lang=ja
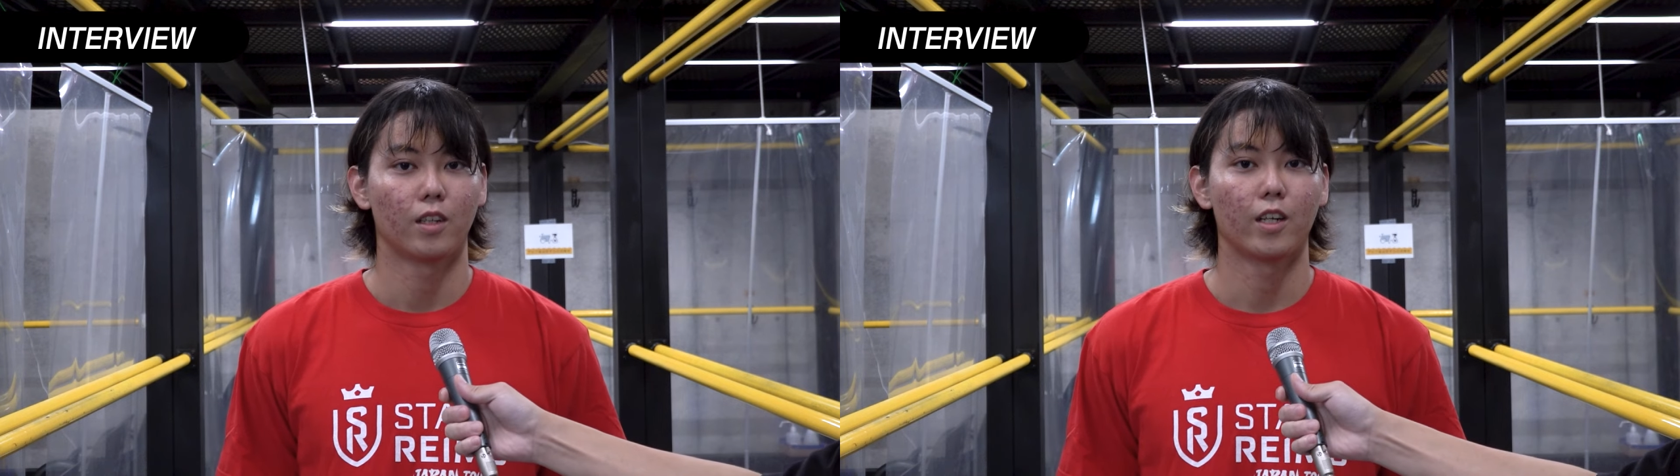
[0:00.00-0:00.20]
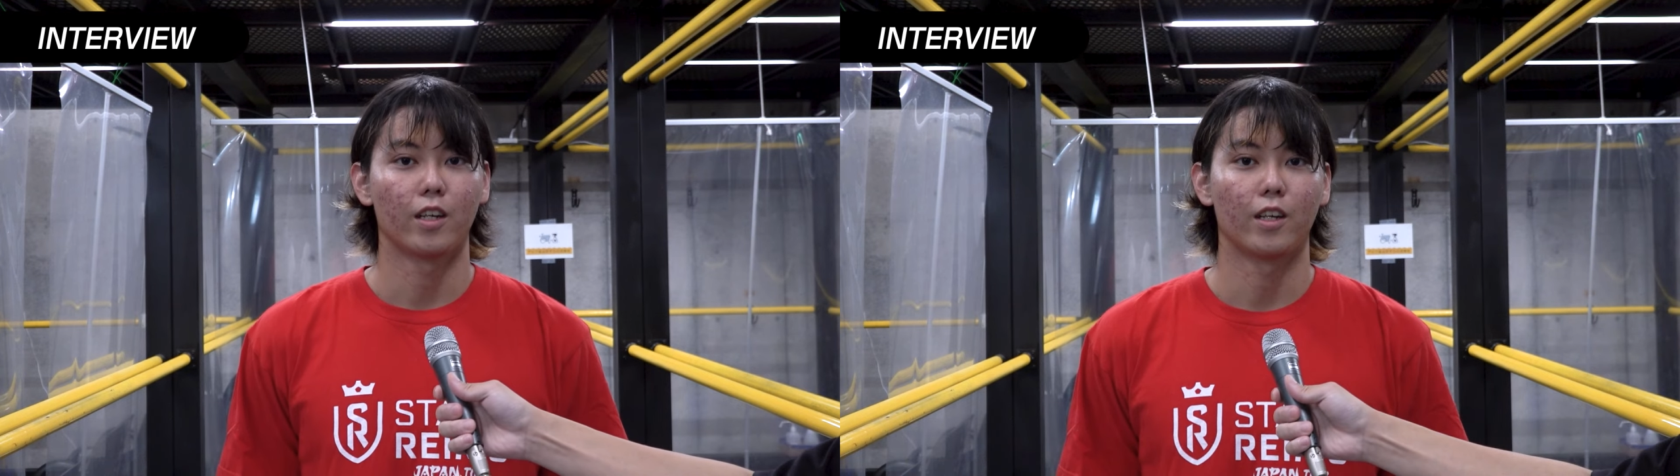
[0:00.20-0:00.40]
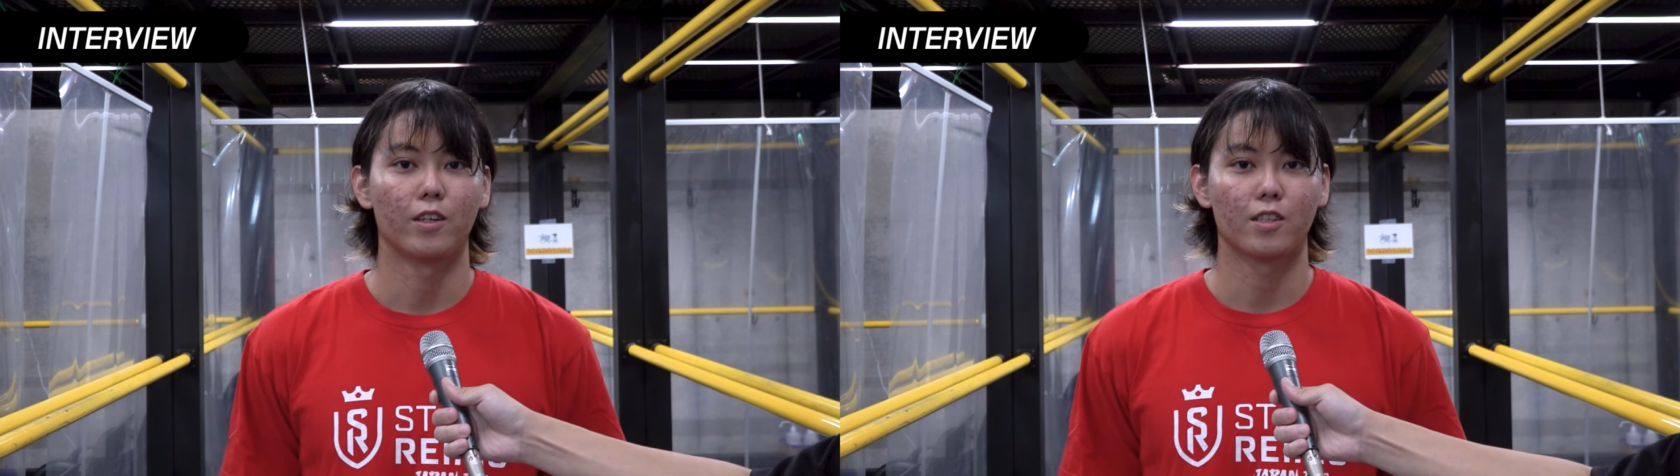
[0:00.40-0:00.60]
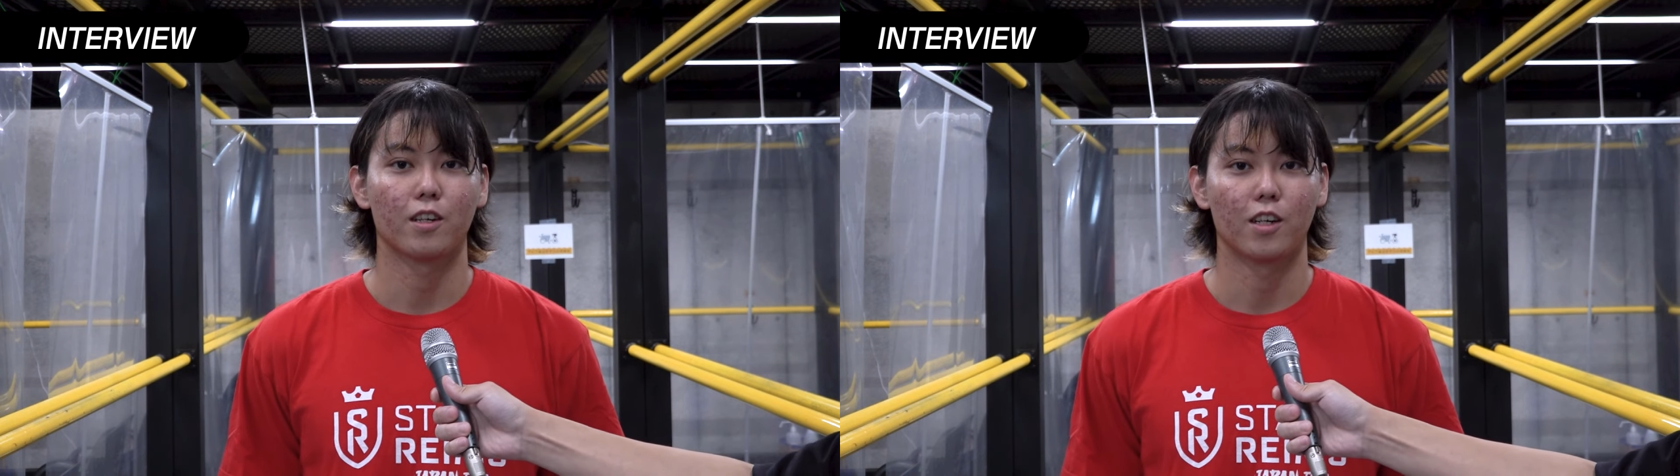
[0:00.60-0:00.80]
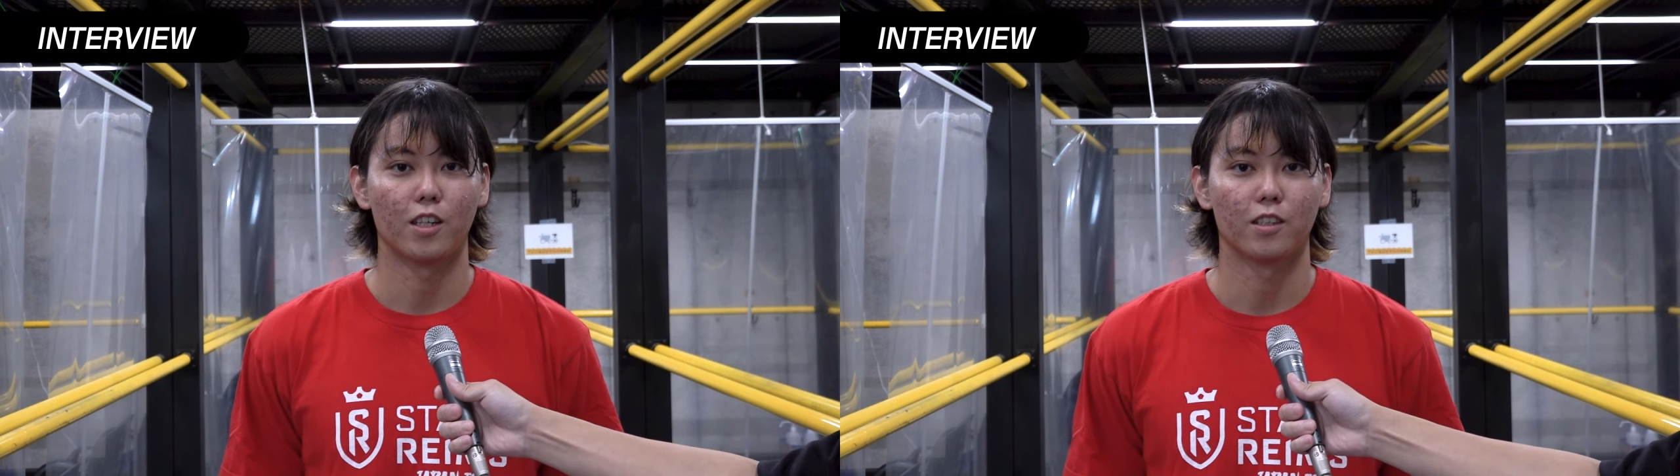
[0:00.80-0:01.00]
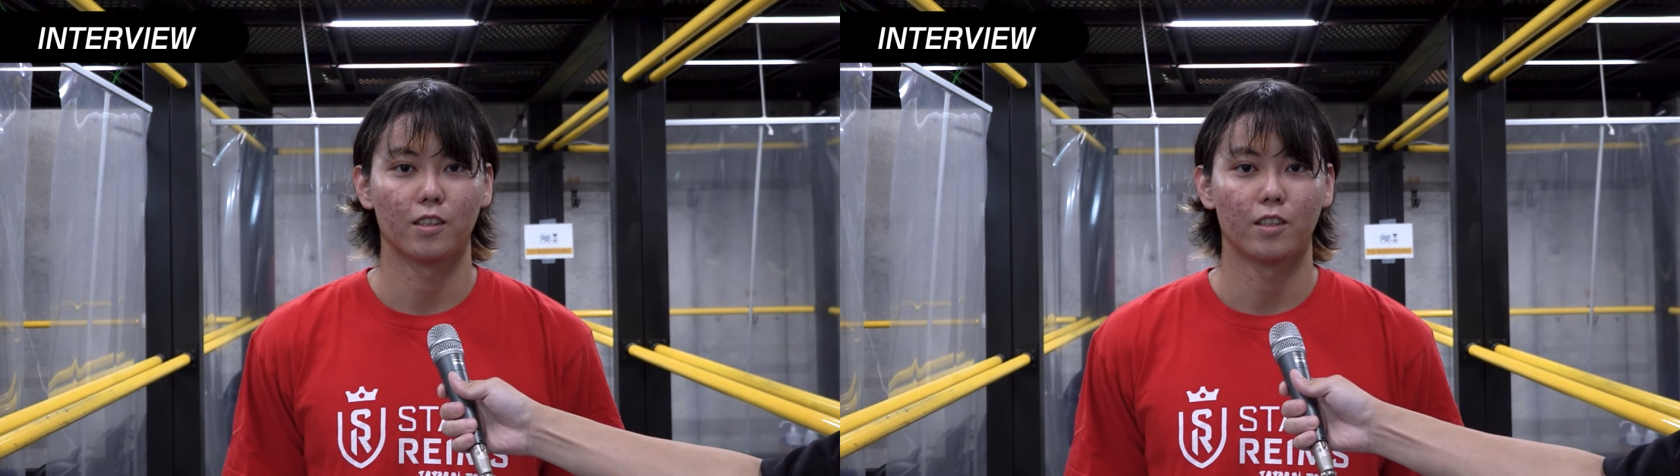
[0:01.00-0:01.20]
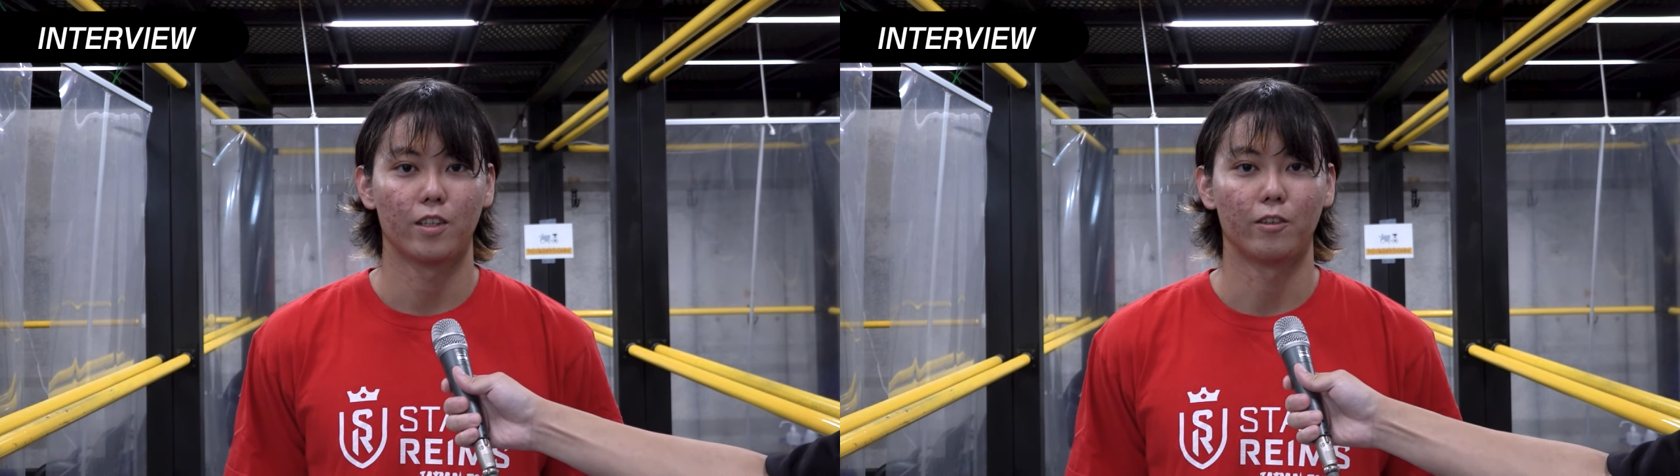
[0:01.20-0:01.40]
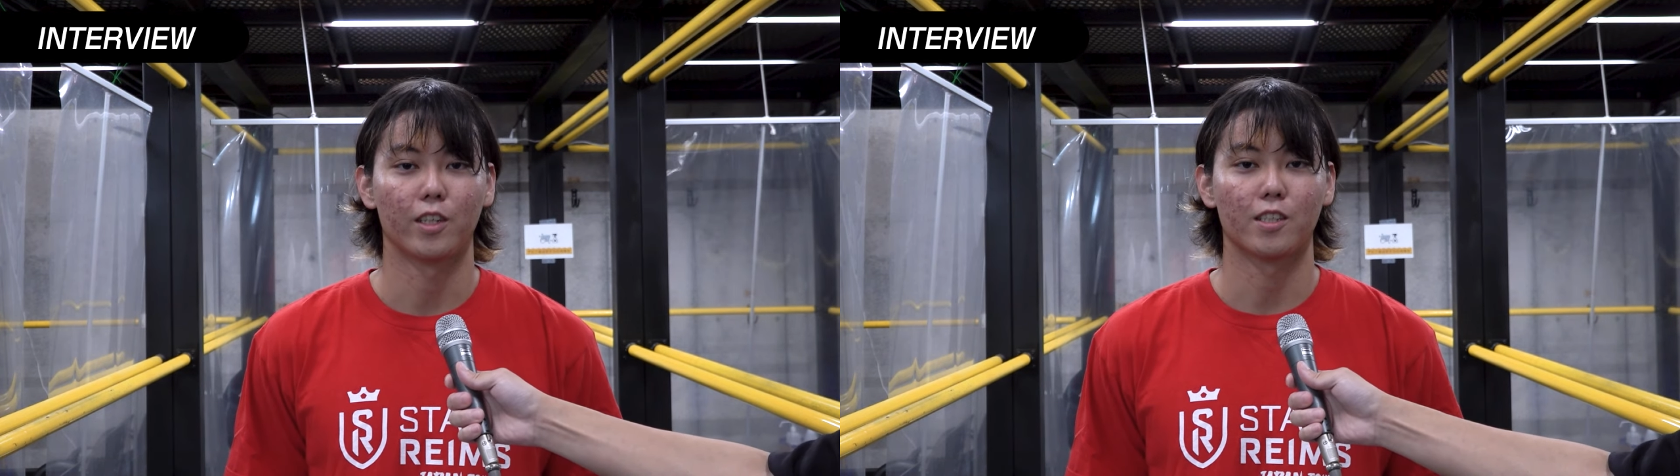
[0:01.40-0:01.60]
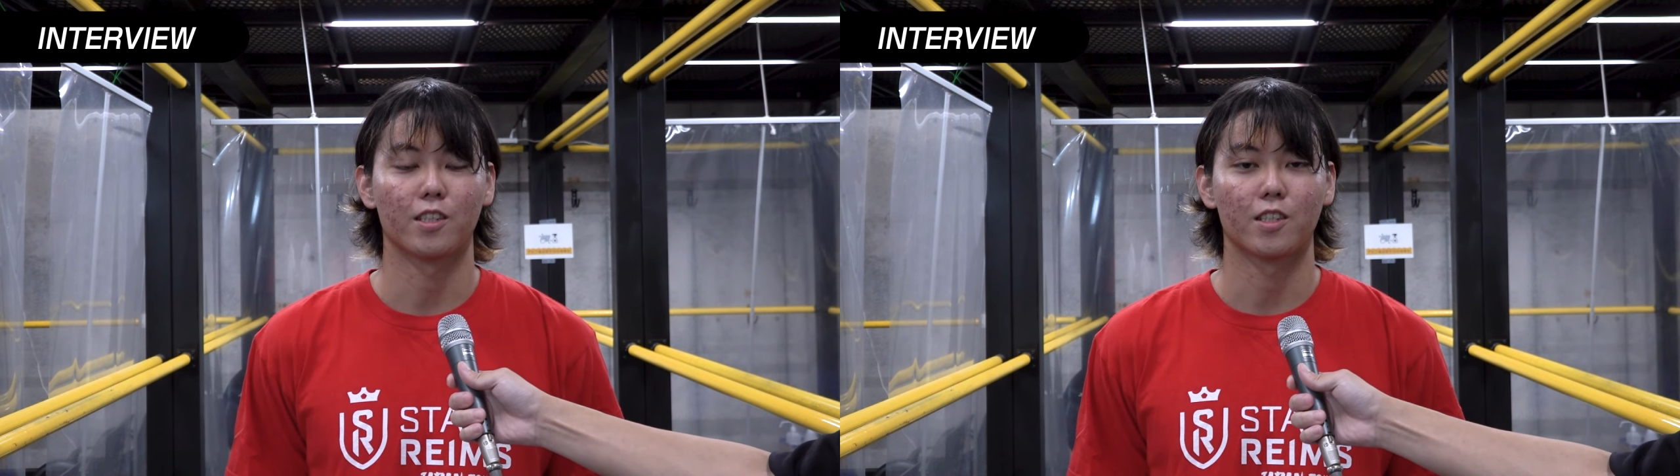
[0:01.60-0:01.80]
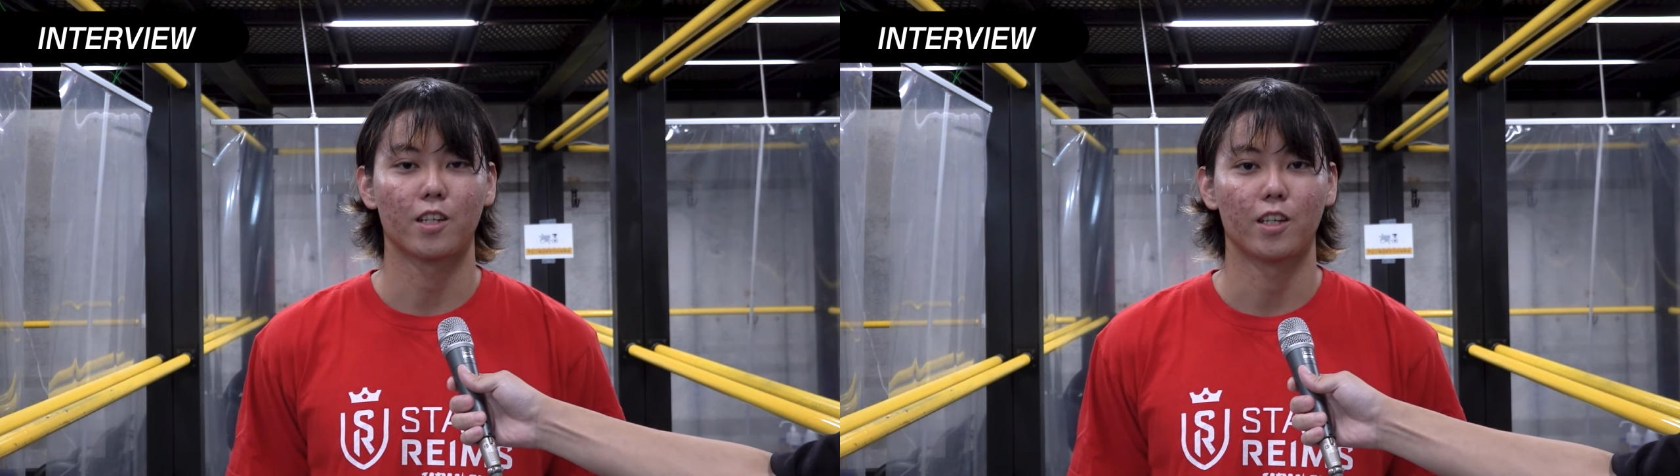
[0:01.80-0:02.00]
はい、2日間4レース
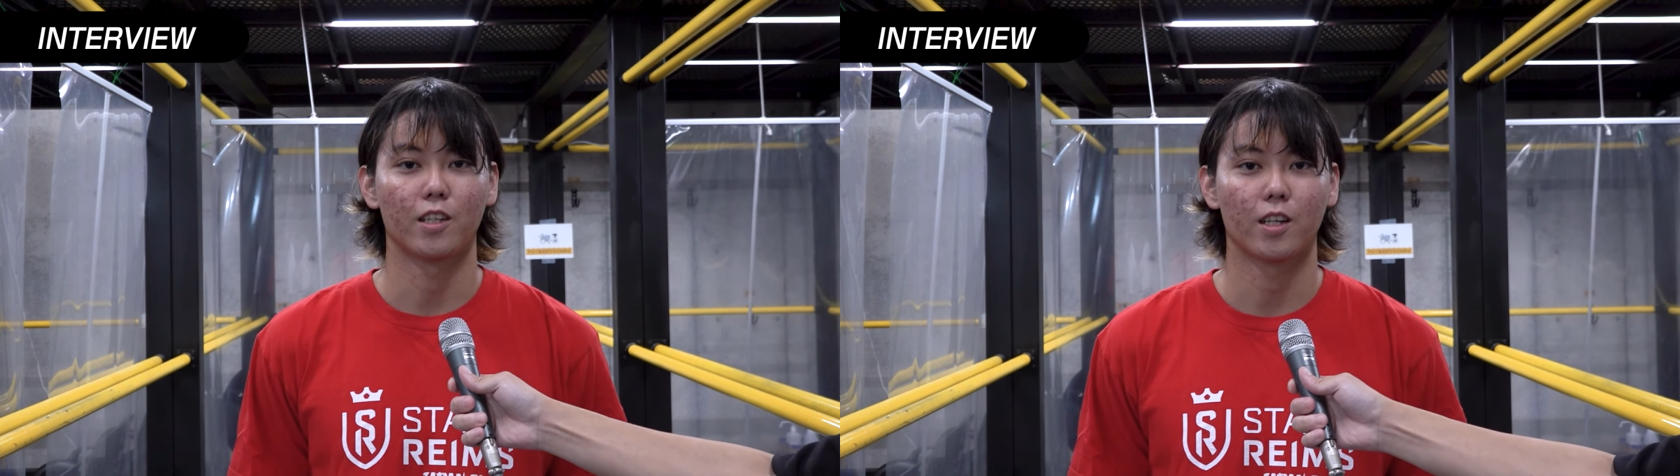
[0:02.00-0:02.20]
でしっかり